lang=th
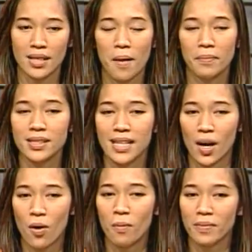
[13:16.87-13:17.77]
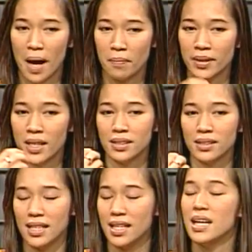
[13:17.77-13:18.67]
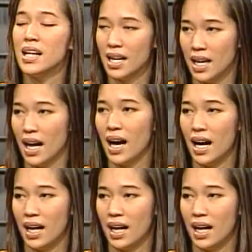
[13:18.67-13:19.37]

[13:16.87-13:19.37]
ทำเพื่อสังคมทำเพื่อสิ่งที่ดีอ่ะค